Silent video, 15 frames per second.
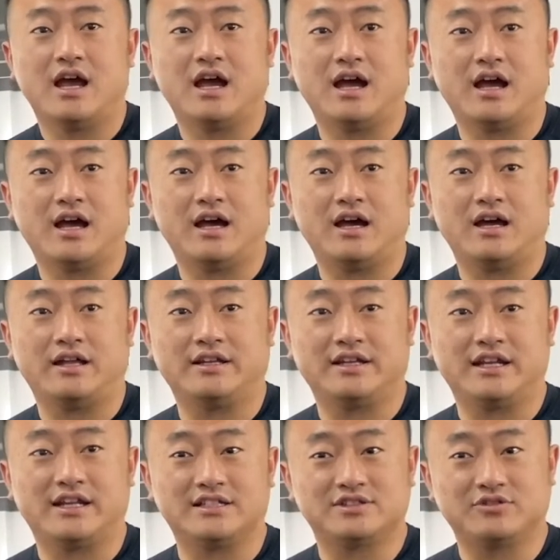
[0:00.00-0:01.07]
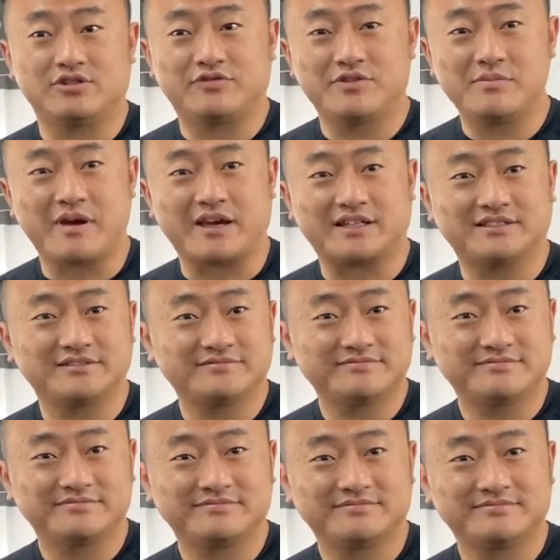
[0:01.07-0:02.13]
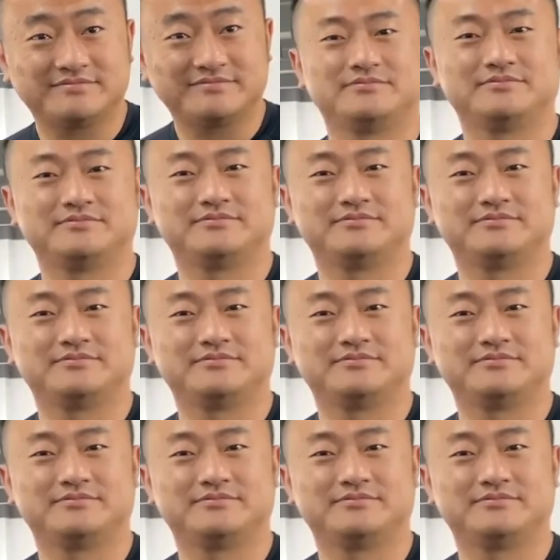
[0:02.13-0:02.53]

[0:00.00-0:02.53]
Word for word: поэтому пробуйте и оставляйте отзывы.